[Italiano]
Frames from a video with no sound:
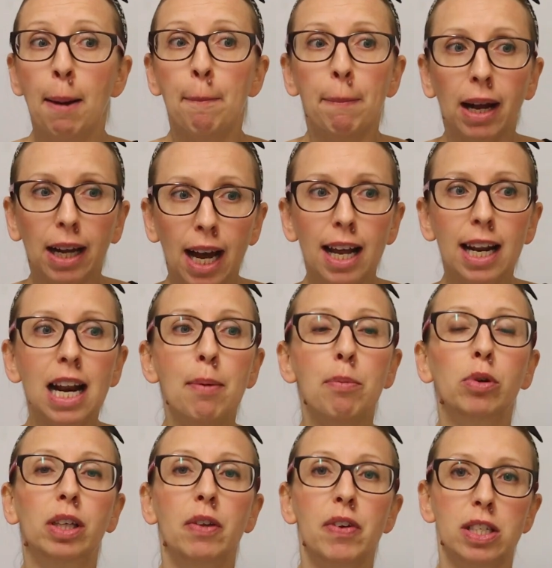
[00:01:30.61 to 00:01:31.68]
Magari la
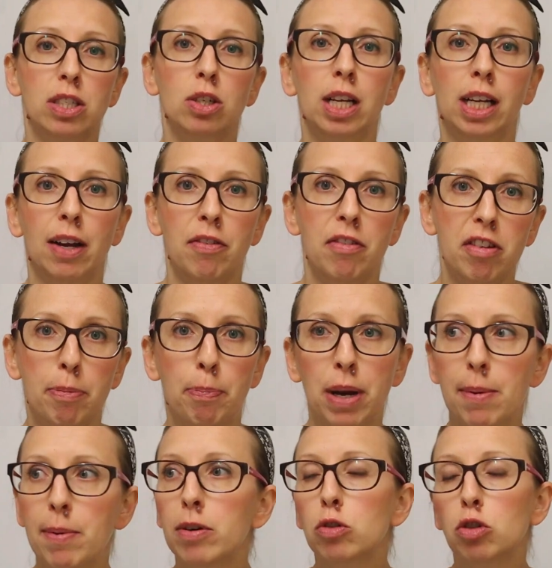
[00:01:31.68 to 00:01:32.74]
motivazione che avevi
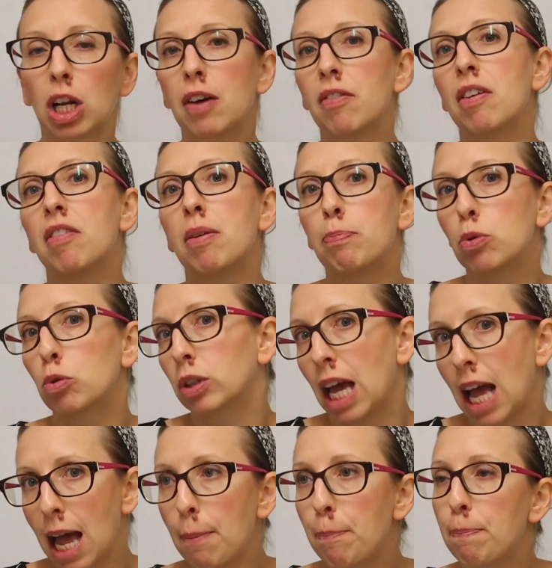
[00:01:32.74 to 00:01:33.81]
prima non ce l'avevi più
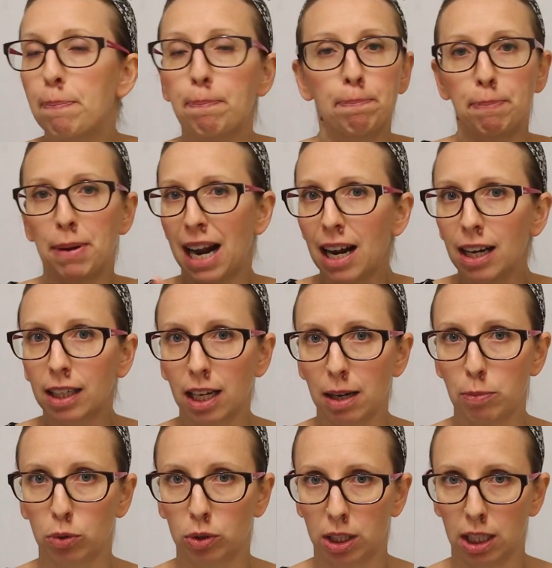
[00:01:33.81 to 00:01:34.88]
te per altri
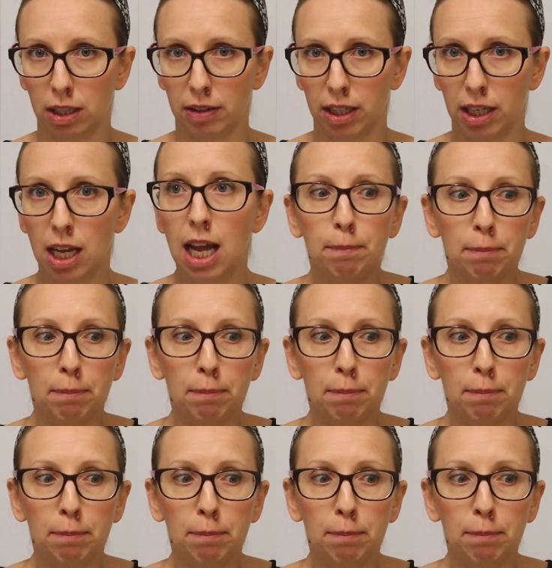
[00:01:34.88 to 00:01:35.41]
motivi,